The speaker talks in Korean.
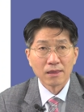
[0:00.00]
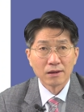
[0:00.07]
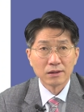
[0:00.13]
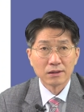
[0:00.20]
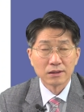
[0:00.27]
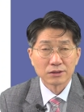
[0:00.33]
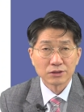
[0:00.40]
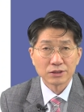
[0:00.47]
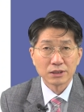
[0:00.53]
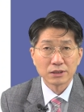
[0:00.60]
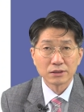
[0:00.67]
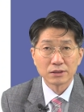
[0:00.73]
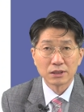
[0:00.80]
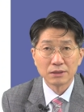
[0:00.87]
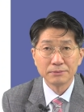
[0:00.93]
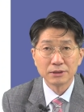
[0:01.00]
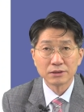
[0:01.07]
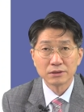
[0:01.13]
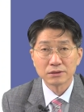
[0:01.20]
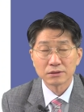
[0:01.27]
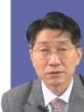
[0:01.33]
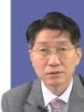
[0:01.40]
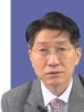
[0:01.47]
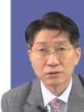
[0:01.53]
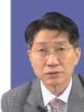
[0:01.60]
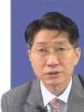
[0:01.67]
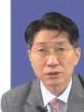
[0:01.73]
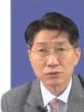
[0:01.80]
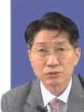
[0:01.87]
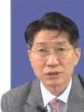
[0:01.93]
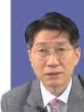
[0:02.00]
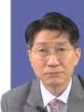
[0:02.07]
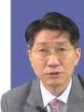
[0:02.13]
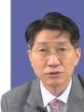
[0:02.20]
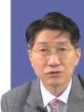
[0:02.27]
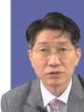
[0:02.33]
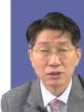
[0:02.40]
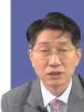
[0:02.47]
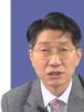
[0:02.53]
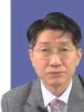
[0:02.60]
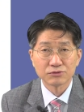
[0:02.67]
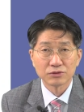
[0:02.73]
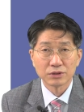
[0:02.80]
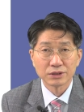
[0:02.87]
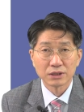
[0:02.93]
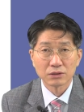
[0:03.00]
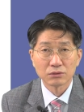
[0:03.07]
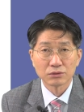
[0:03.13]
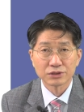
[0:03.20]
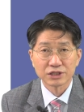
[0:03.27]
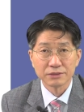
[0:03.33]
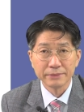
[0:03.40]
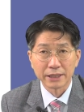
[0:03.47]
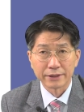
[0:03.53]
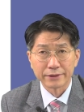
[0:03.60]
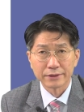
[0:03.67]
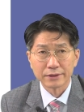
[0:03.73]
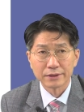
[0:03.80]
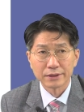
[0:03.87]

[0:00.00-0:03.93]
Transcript: 예, 청약을 하면은 넉 잡고 삼 년 뒤에 입주한다고 치면,